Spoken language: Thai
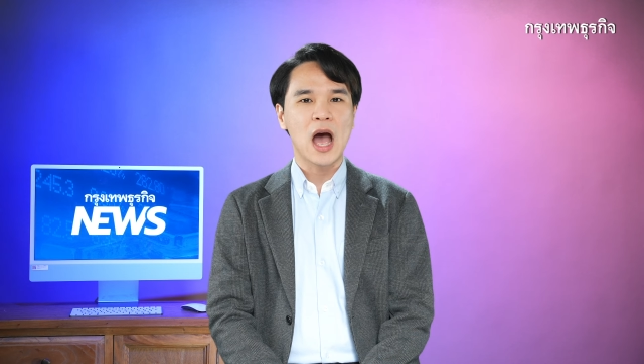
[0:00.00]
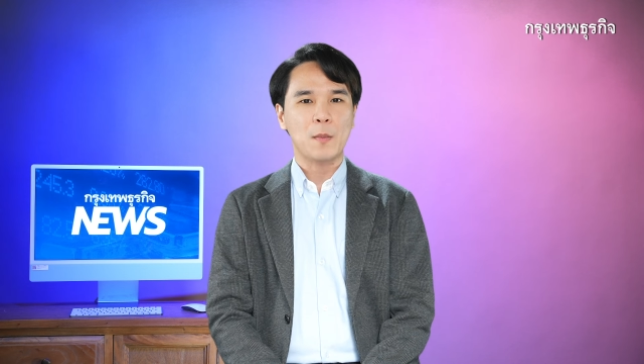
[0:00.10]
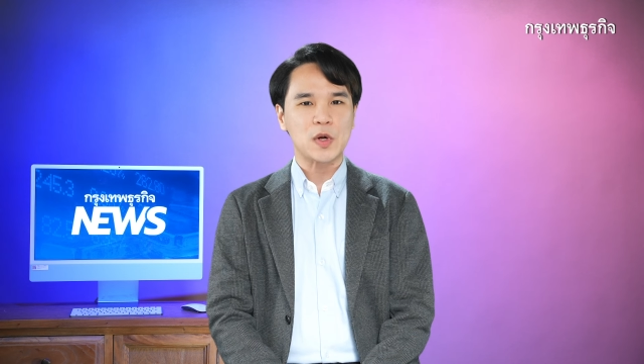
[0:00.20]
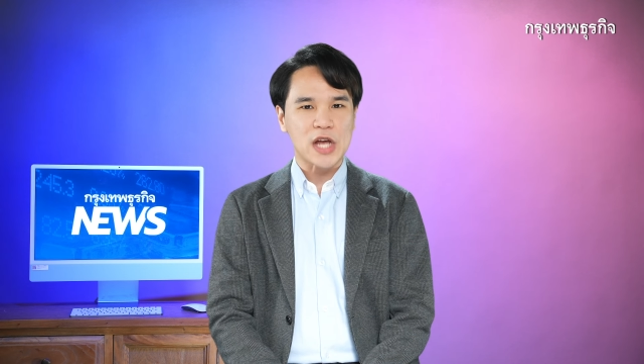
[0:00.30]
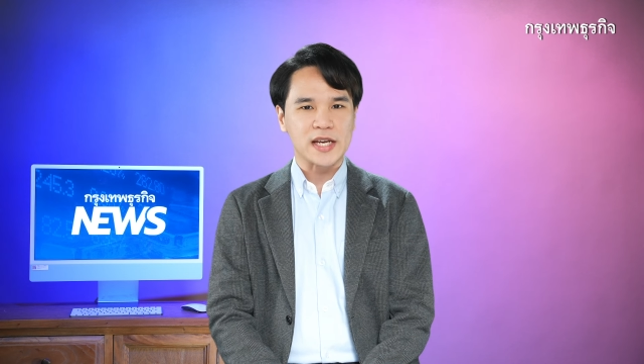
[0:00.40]

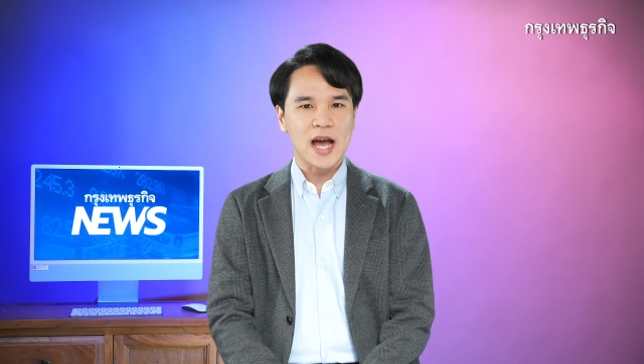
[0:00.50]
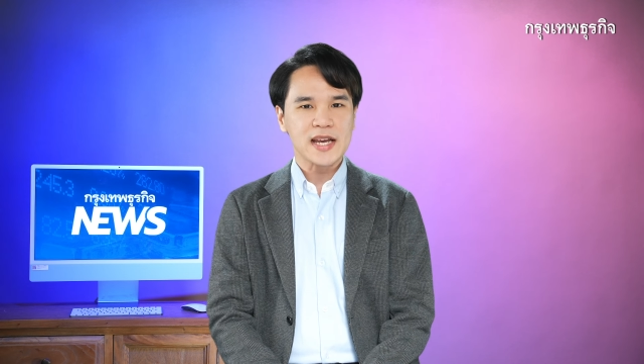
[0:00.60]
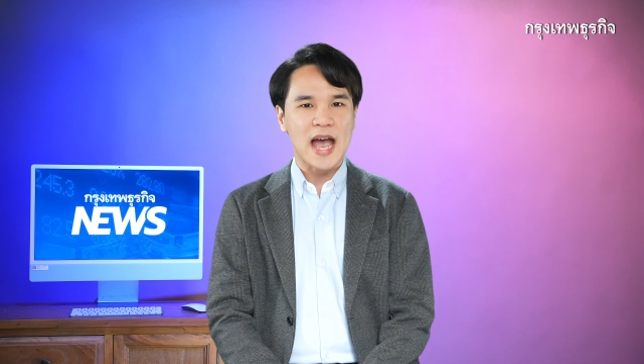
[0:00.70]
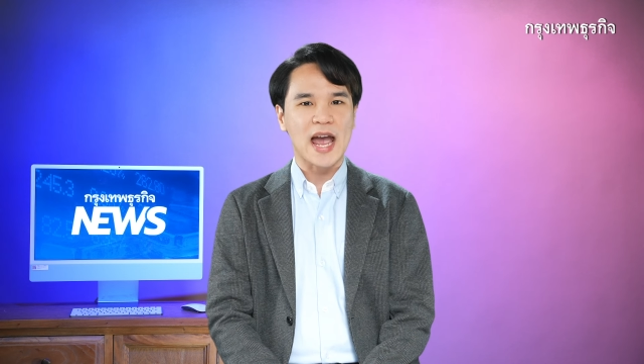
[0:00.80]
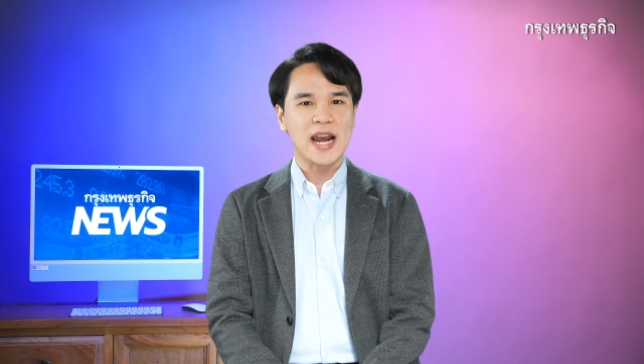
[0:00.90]
บริษัทยักษ์
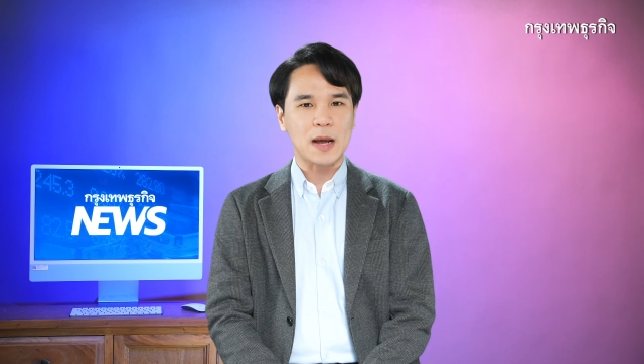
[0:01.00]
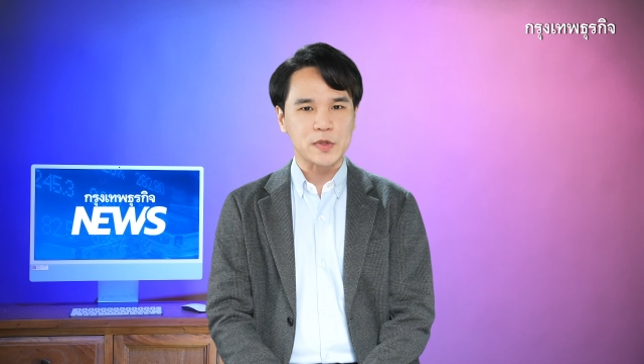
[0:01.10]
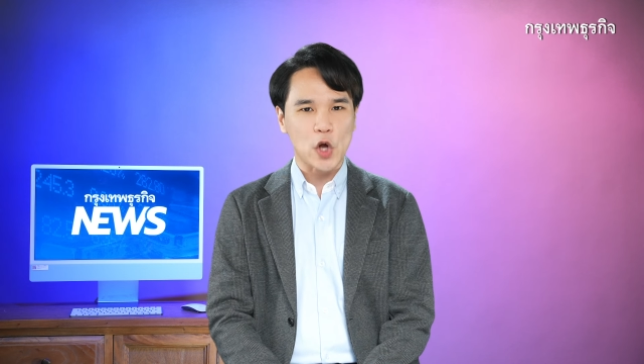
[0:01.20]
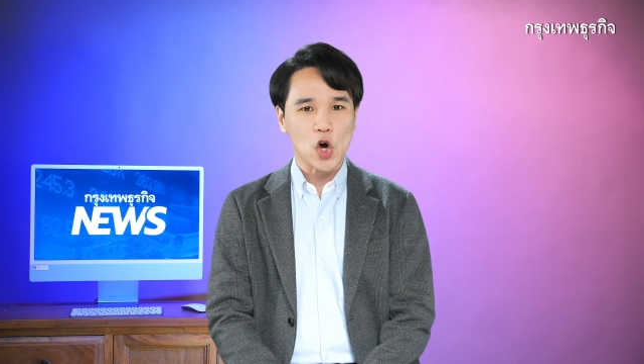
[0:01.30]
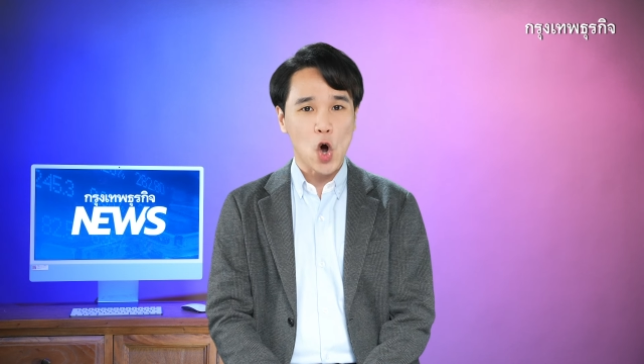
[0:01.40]
ใหญ่อันดับ
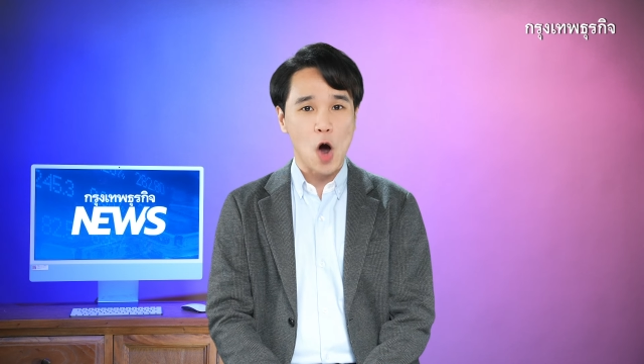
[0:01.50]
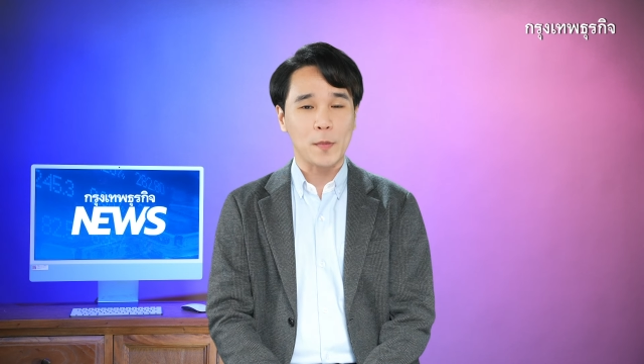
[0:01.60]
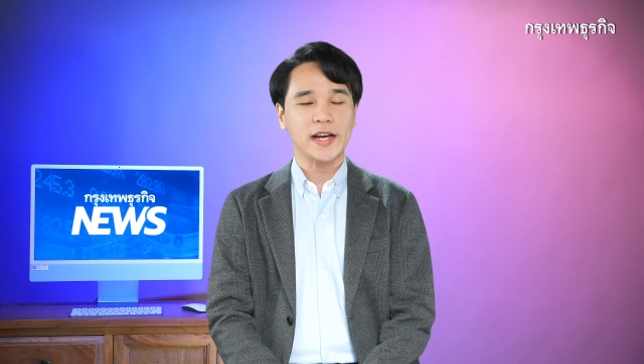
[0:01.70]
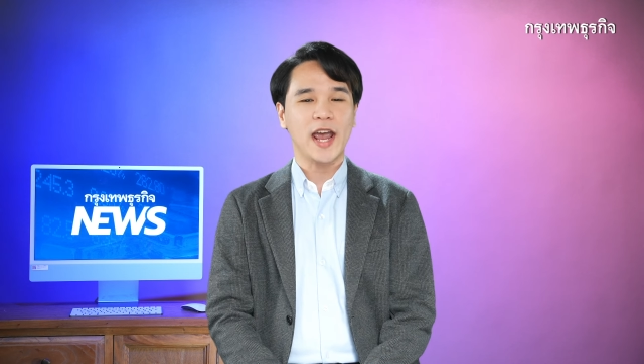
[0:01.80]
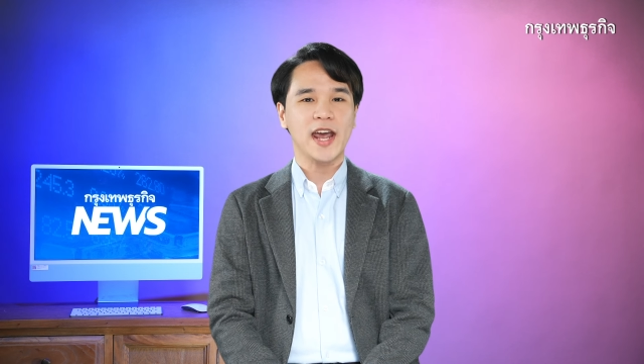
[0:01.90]
สองของป
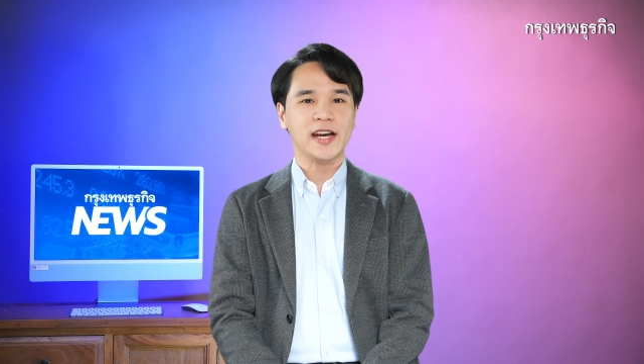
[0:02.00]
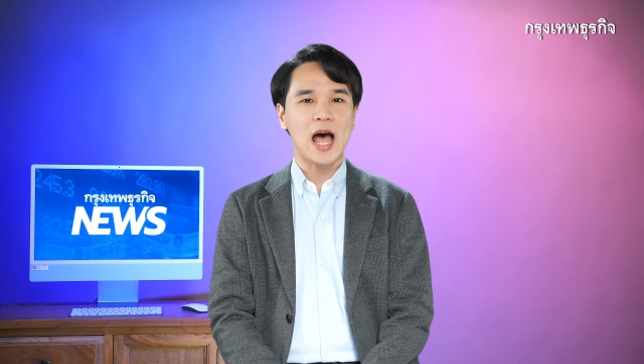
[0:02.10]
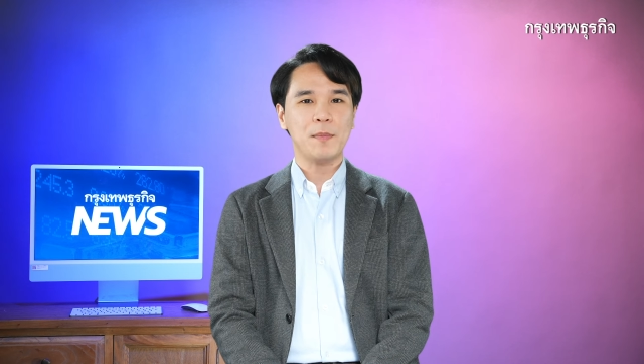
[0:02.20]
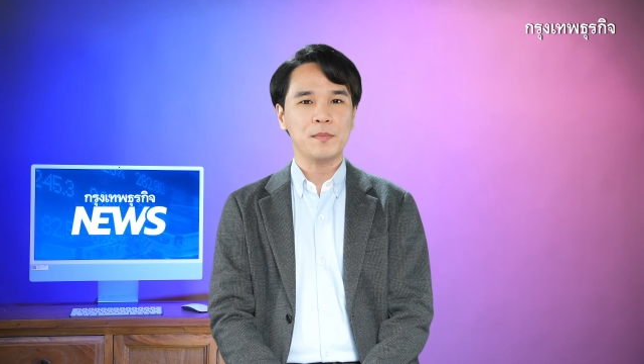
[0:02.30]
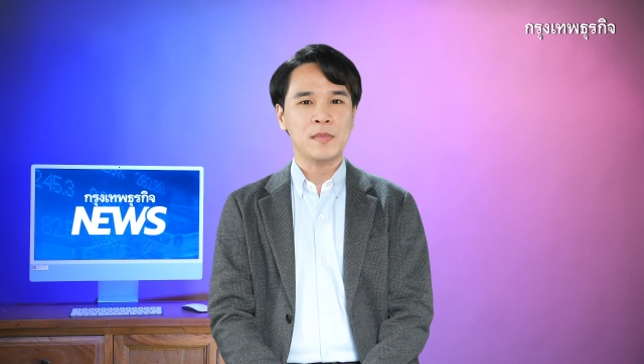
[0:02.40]
ระเทศครับ